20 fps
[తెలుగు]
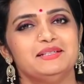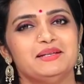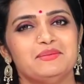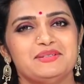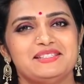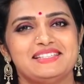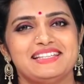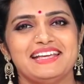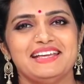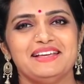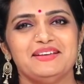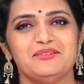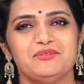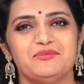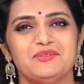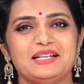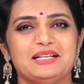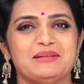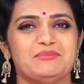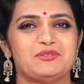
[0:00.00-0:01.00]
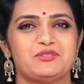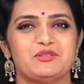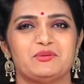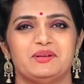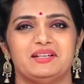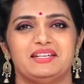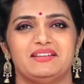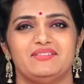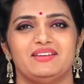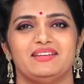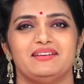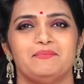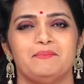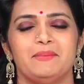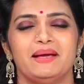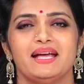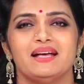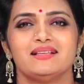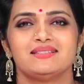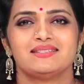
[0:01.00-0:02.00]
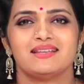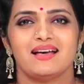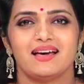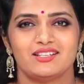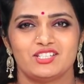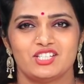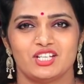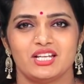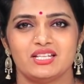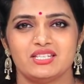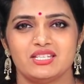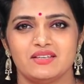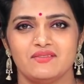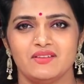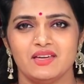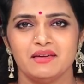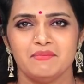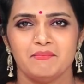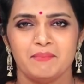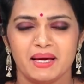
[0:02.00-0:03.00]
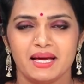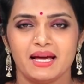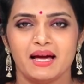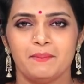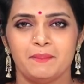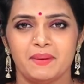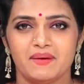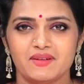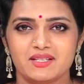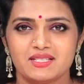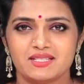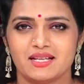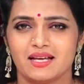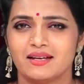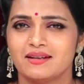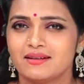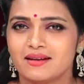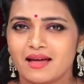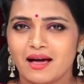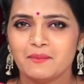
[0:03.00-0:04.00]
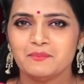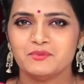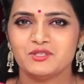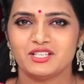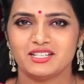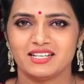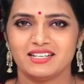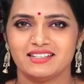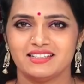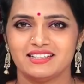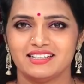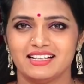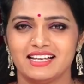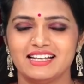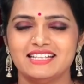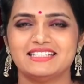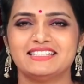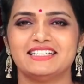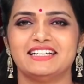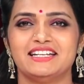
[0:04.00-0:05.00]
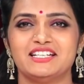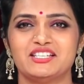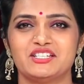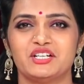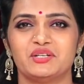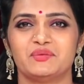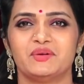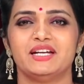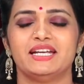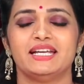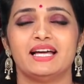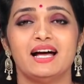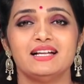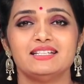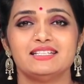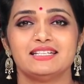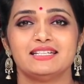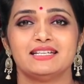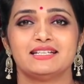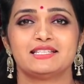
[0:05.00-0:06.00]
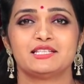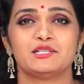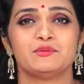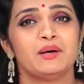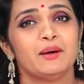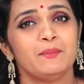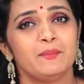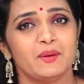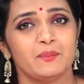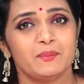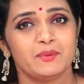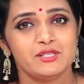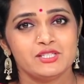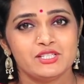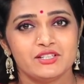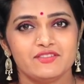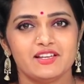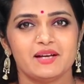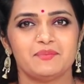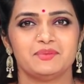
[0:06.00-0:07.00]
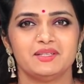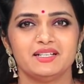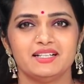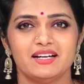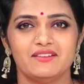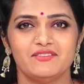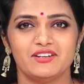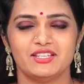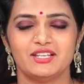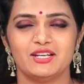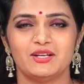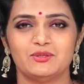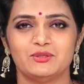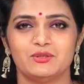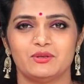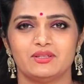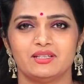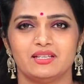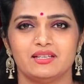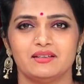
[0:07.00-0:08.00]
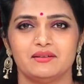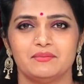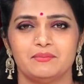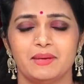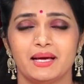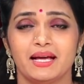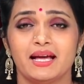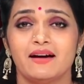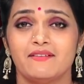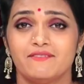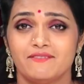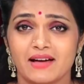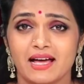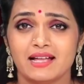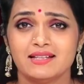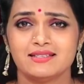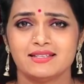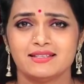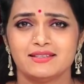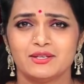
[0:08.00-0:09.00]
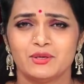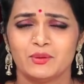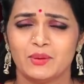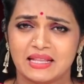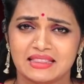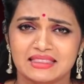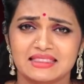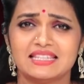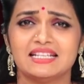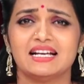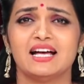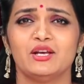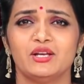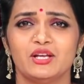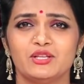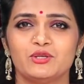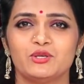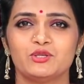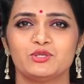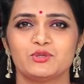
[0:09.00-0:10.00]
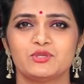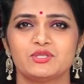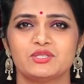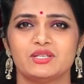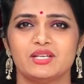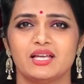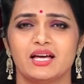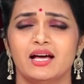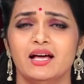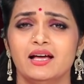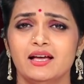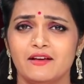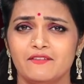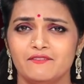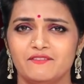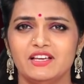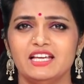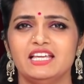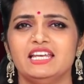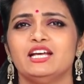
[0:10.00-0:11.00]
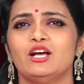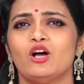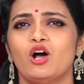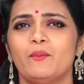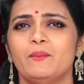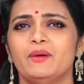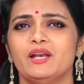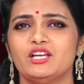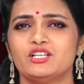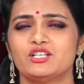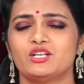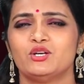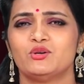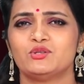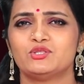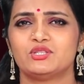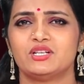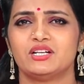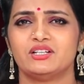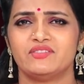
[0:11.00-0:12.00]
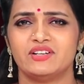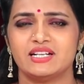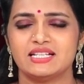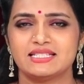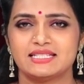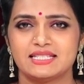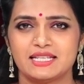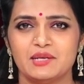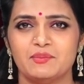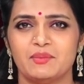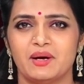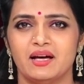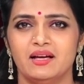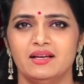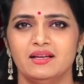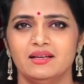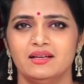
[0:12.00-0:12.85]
నమస్తే వెల్కమ్ టు సువన్ టీవీ మెగాస్టార్ చిరంజీవి మెగా పవర్ స్టార్ రామ్ చరణ్ కలిసి నటించినటువంటి ఆచార్య సినిమా ప్రపంచవ్యాప్తంగా విడుదలవుతోంది మెగా ఫ్యాన్స్ అందరూ ఎంతగానో ఎదురు చూస్తున్న వీరి కాంబినేషన్లో వస్తున్నటువంటి సినిమా